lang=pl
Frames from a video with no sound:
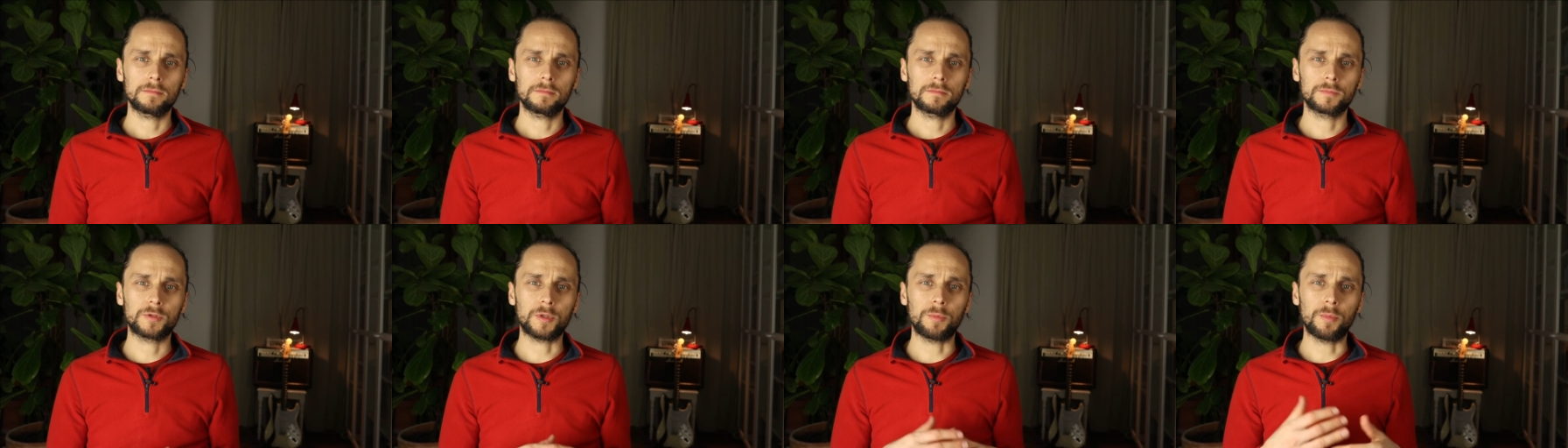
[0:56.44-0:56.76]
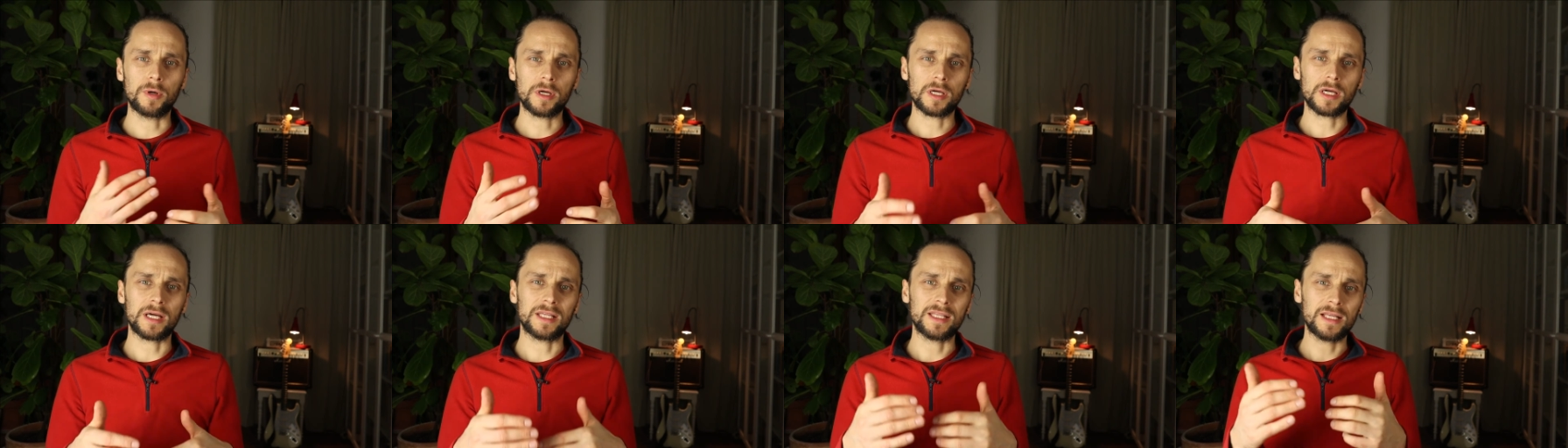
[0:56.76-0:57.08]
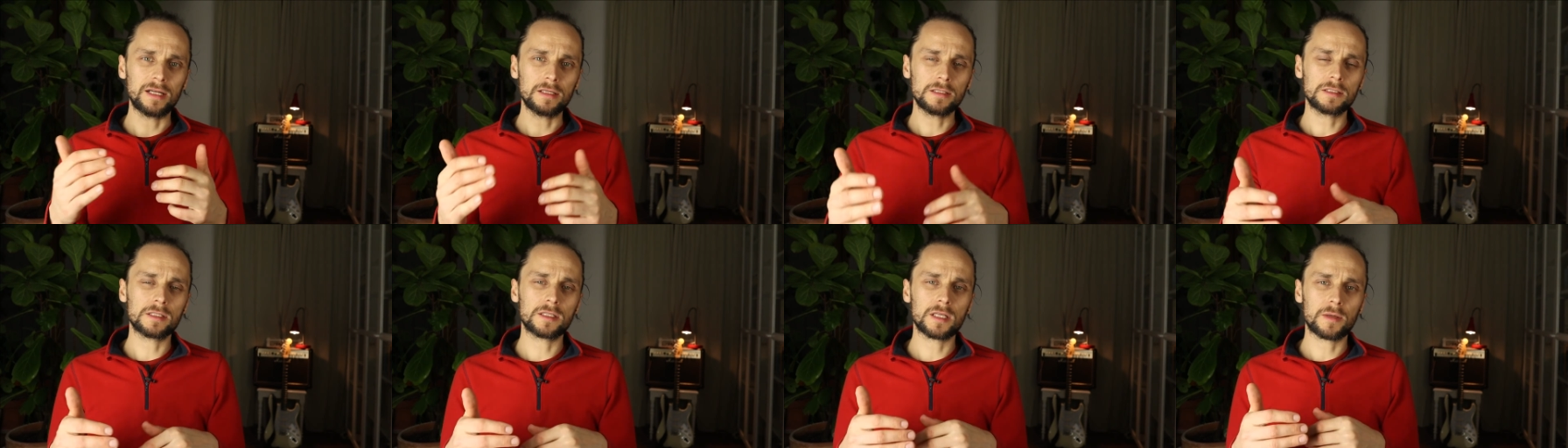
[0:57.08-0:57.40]
Do mojej
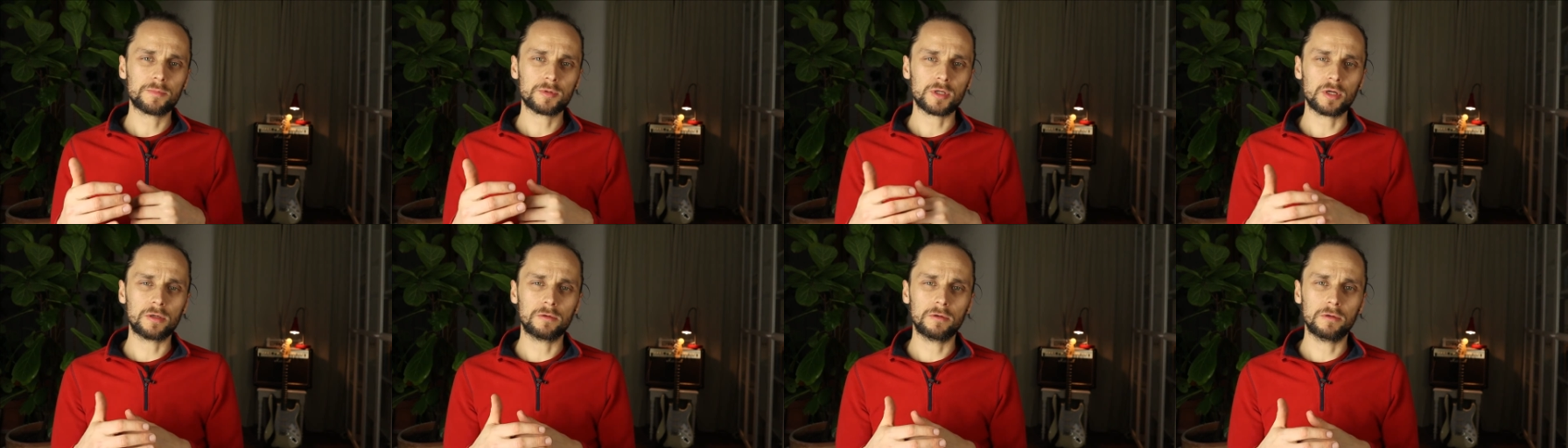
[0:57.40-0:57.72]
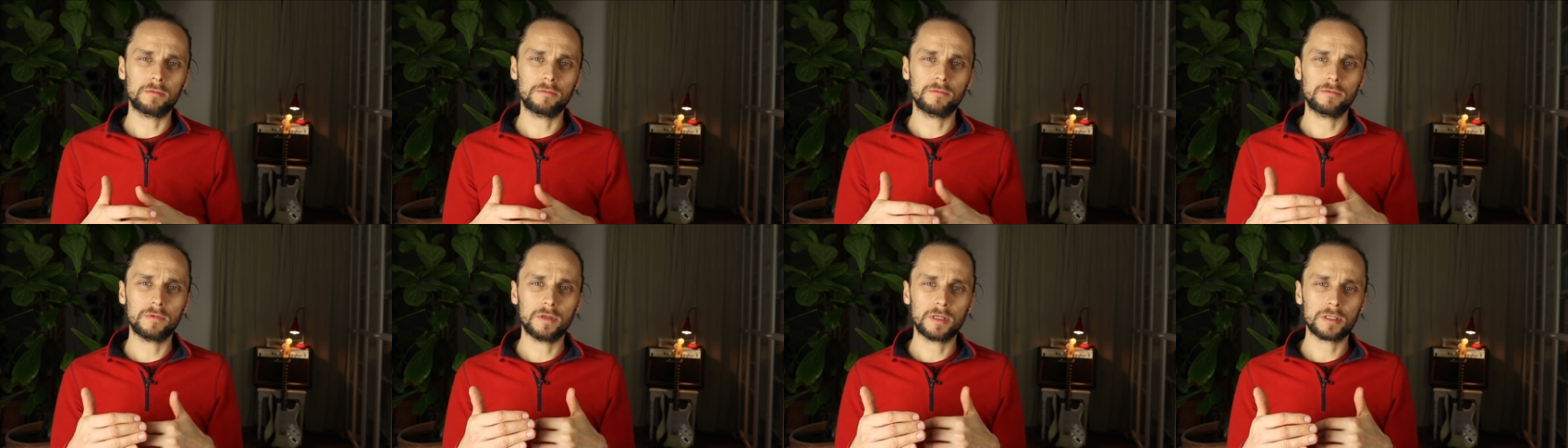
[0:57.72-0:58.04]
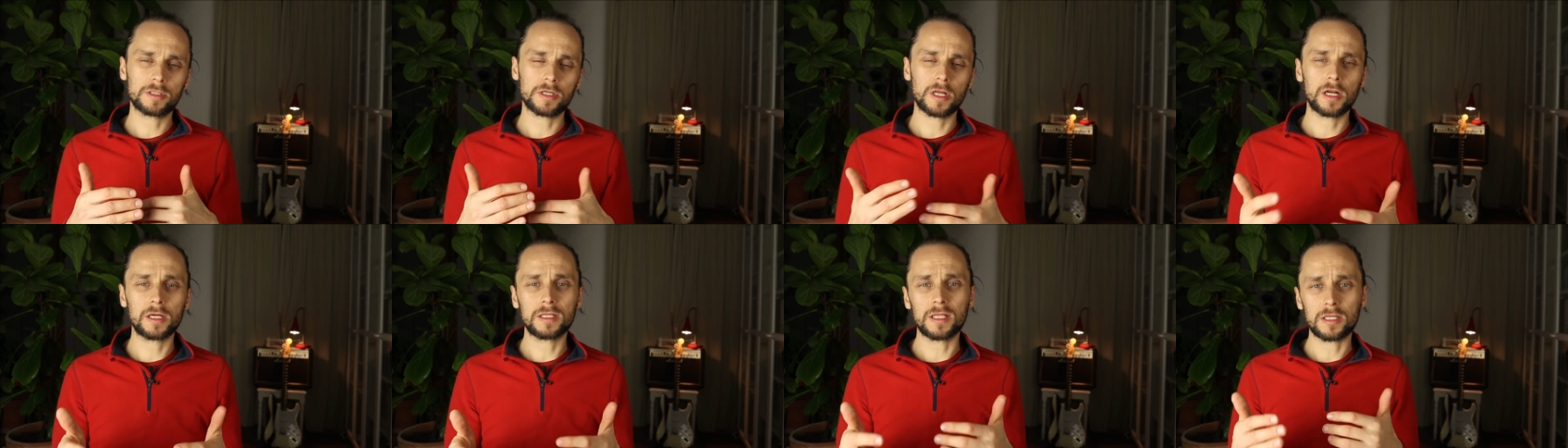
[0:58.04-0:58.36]
analizy zaprzęgłem e,
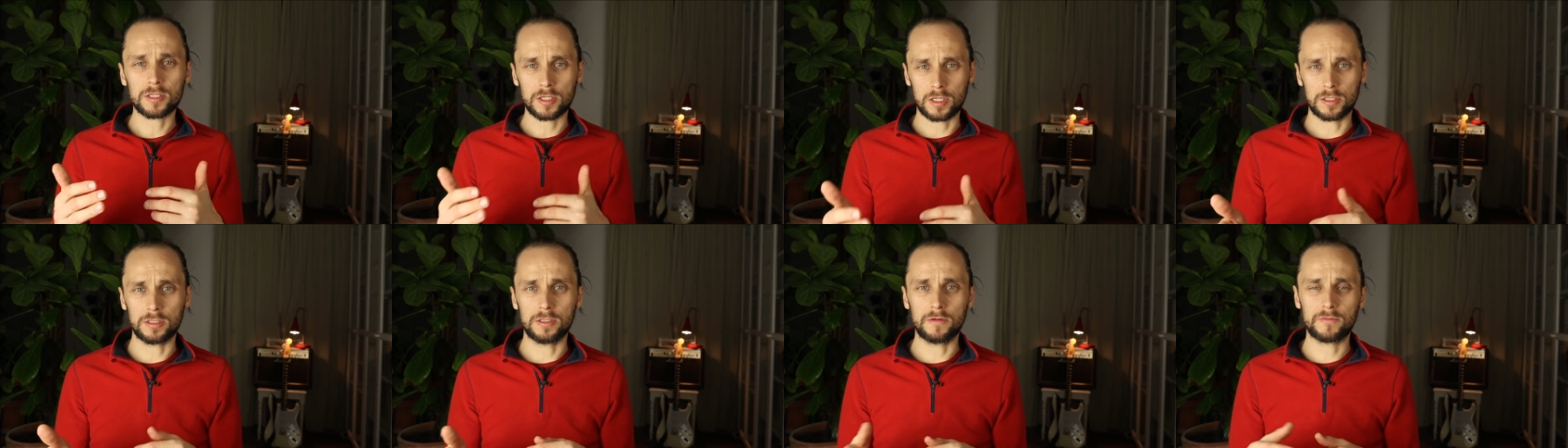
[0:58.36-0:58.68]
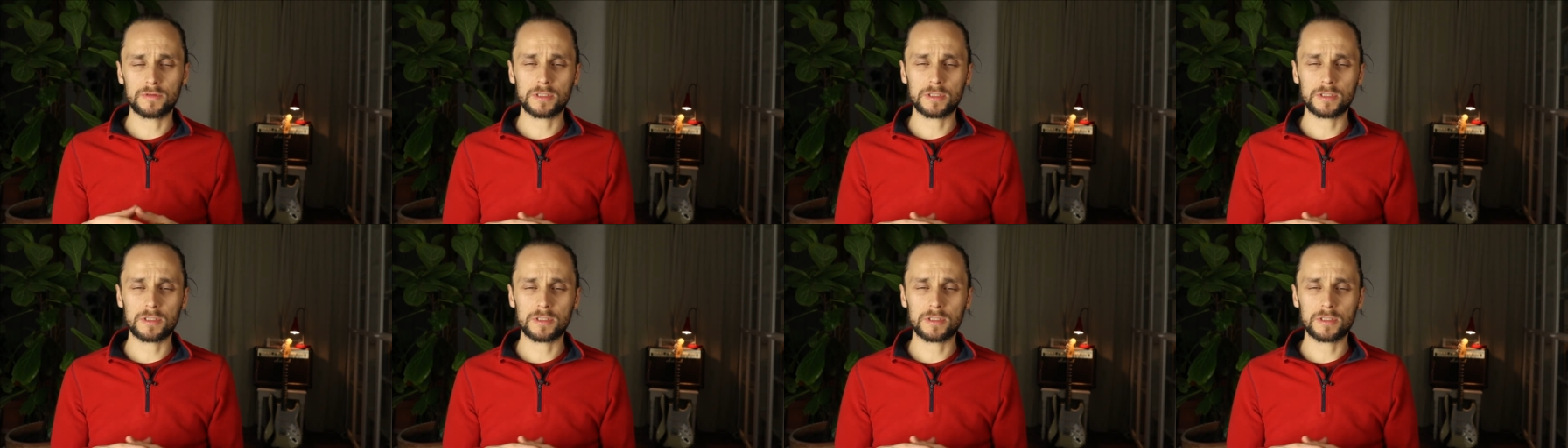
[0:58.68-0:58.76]
szereg narzędzi,